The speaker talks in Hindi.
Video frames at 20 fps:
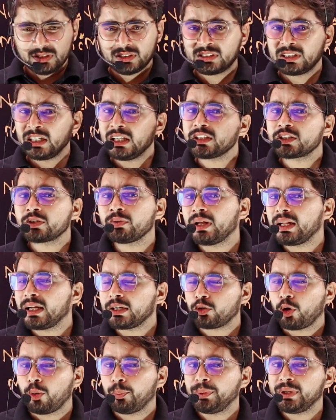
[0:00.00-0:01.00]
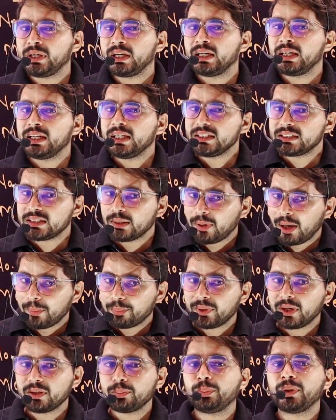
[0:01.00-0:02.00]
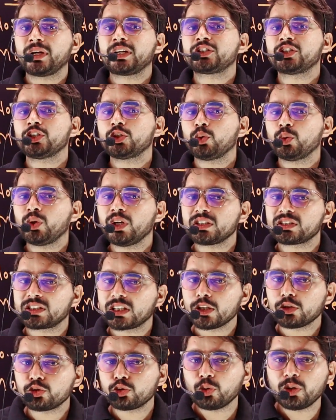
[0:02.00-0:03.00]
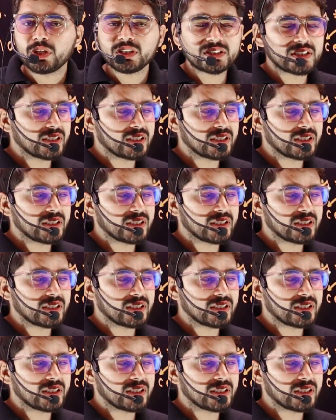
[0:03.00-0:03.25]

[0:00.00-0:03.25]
सेल्स वाला टॉपिक करेंगे जब आपका परचेज होगा सेल्स होगा